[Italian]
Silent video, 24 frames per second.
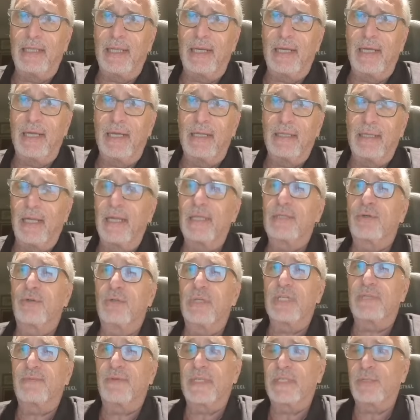delle, delle
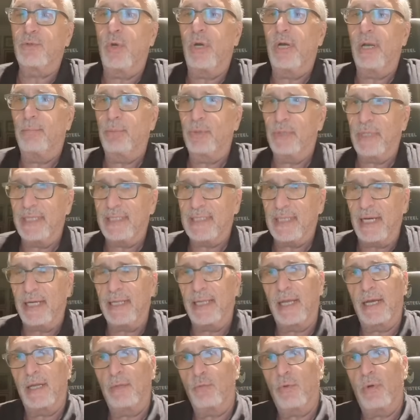soddisfazioni. Le
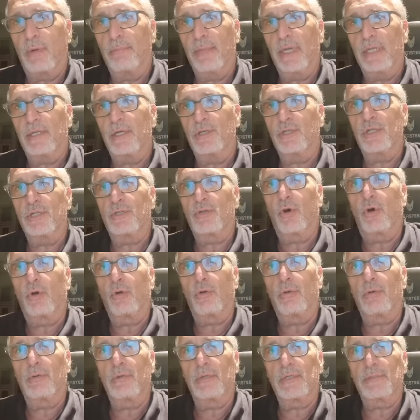potenzialità naturalmente ci
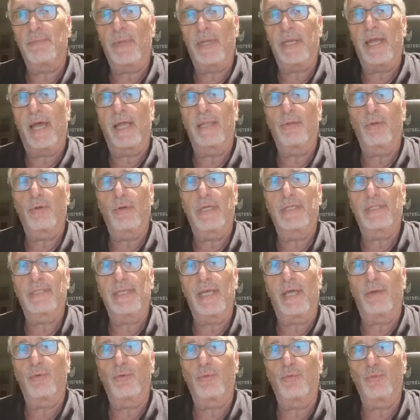sono, sperando che
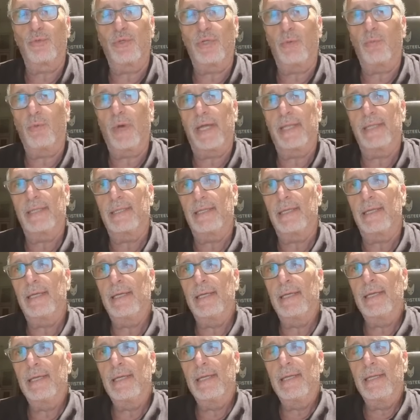siano tutti quanti
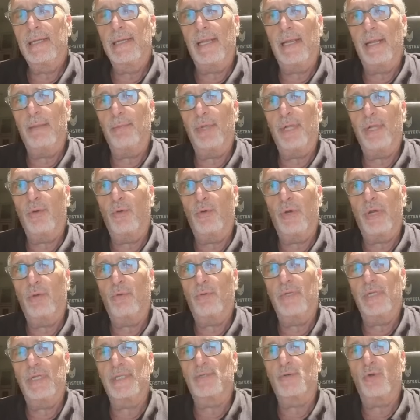nelle migliori
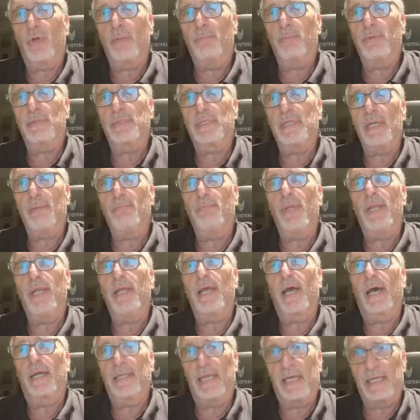condizioni possibili.
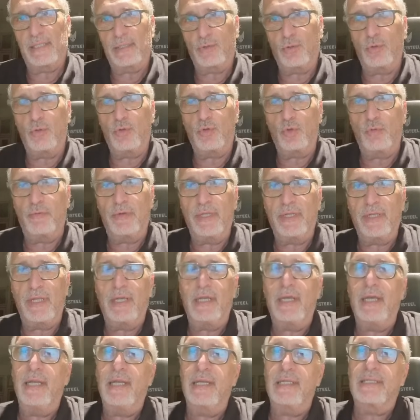Adesso
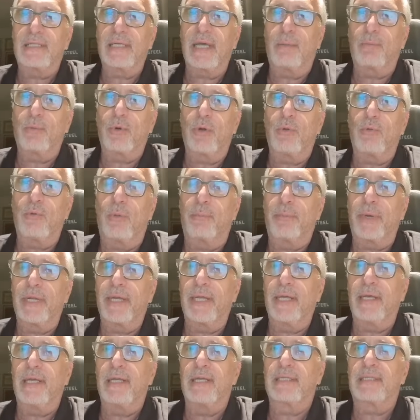giovedì iniziamo l'Europa
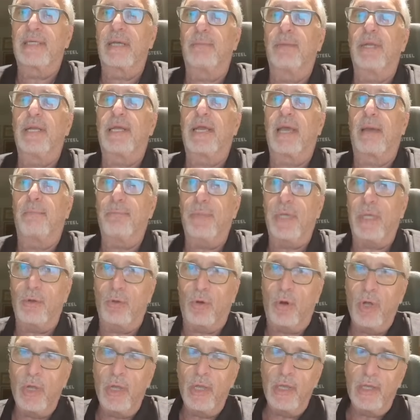League, iniziamo il
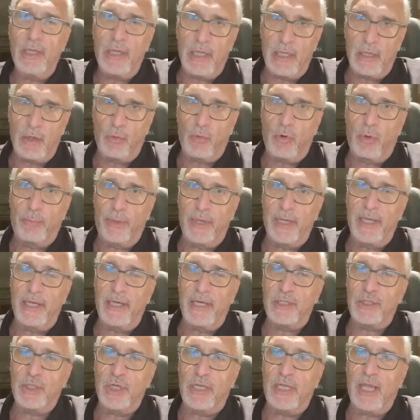cammino in Europa
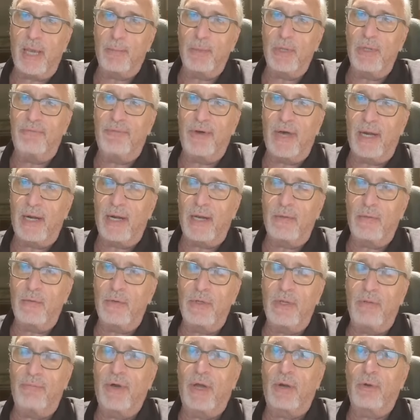League e cerchiamo di, farla,
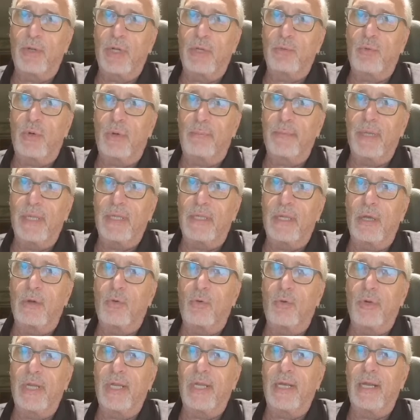di farlo naturalmente
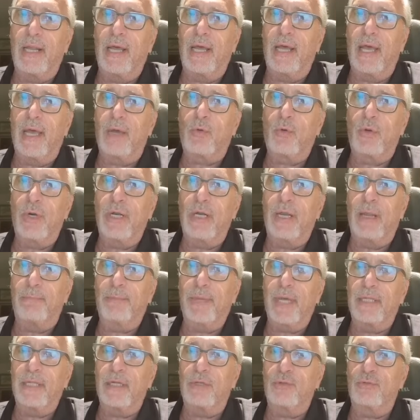con il, con il
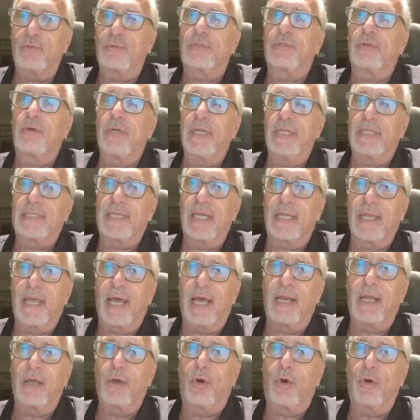piede giusto. Il
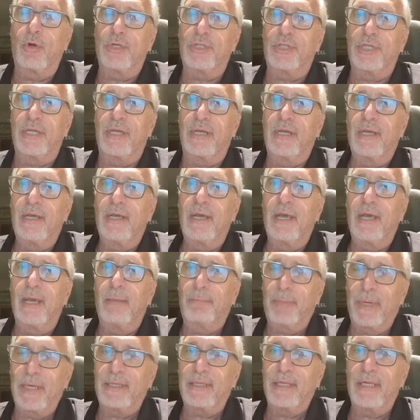segnale oggi
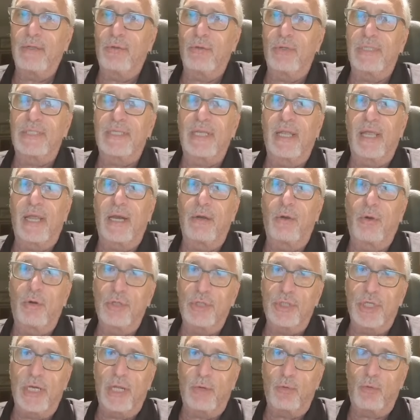è partito, il segnale
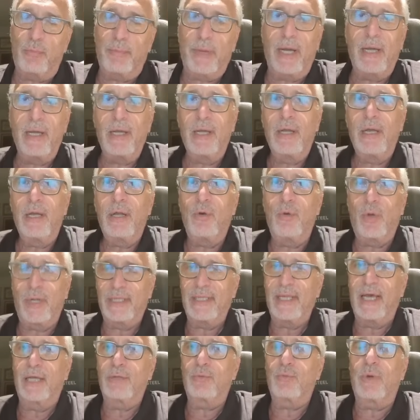oggi la Roma lo ha
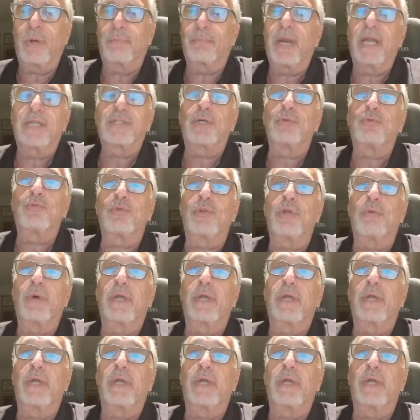dato. Un abbraccio a tutti